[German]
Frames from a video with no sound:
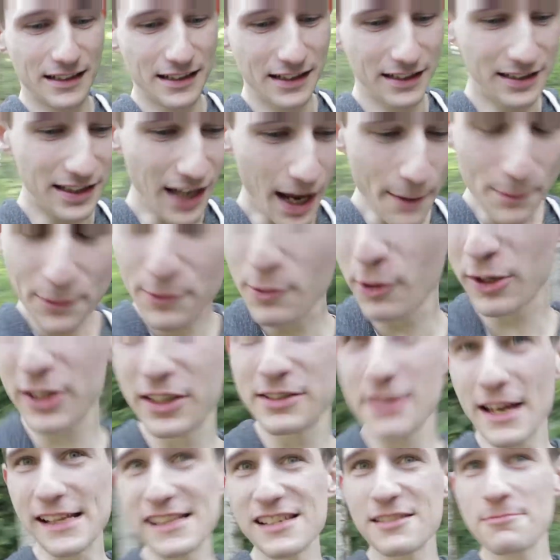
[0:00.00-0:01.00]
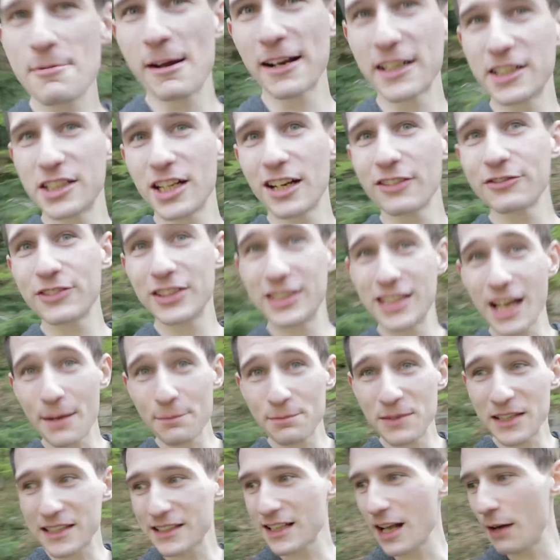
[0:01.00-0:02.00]
Ich habe es wirklich endlich mal geschafft. Ich
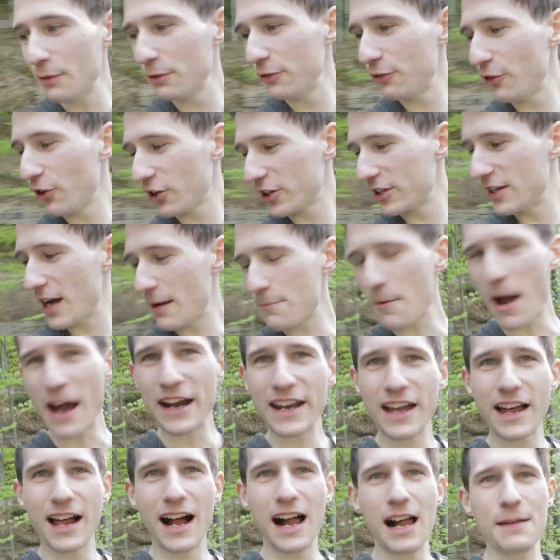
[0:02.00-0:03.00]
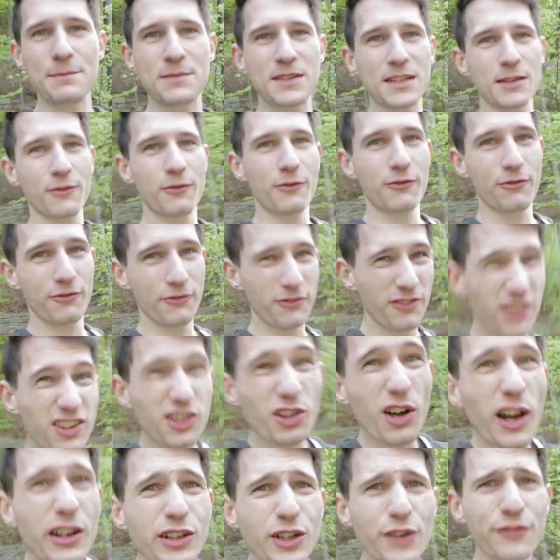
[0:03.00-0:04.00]
habe das, glaube ich, vor knapp eineinhalb,
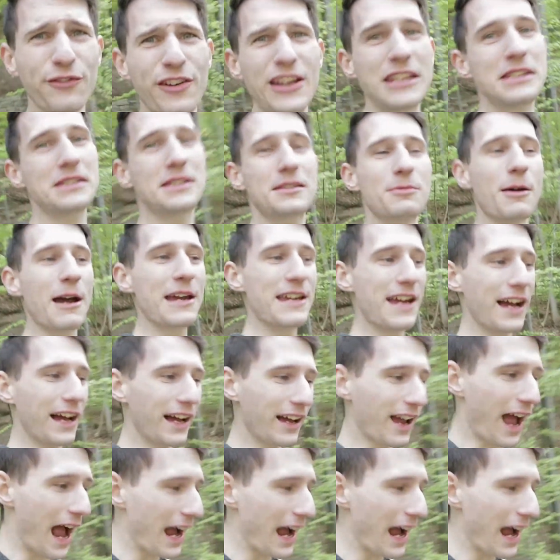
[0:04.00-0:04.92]
sogar schon fast zwei Jahre